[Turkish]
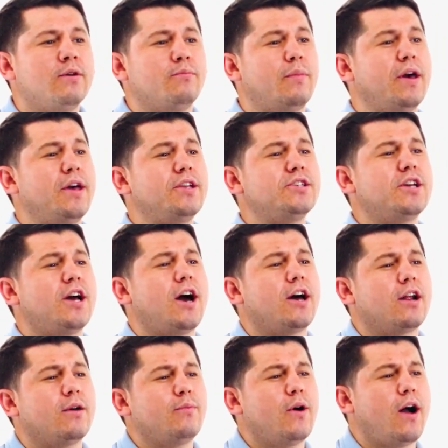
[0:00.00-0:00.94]
Bence
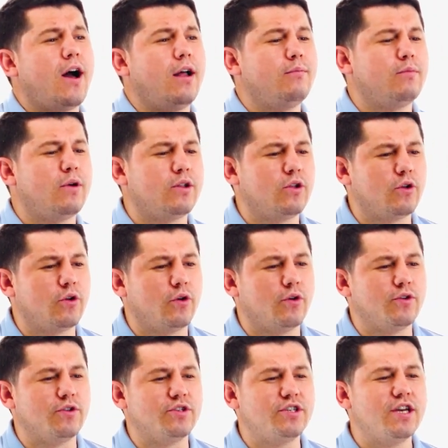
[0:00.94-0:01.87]
araba almadan
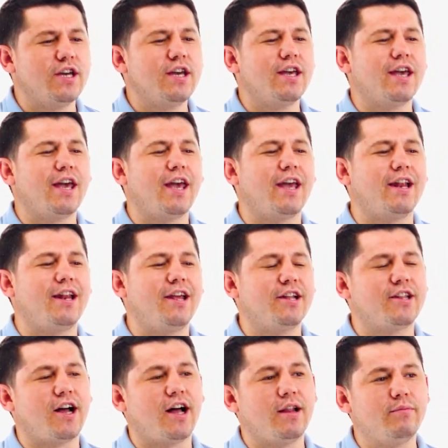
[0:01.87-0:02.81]
önce
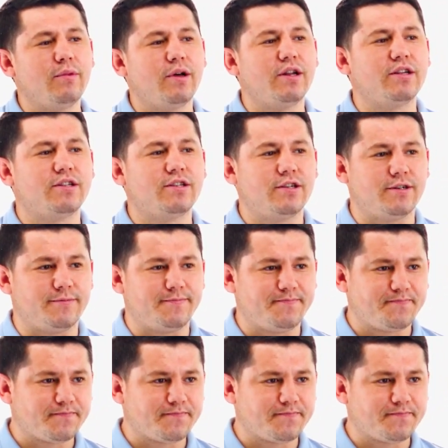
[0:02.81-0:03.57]
ehliyet almalısın.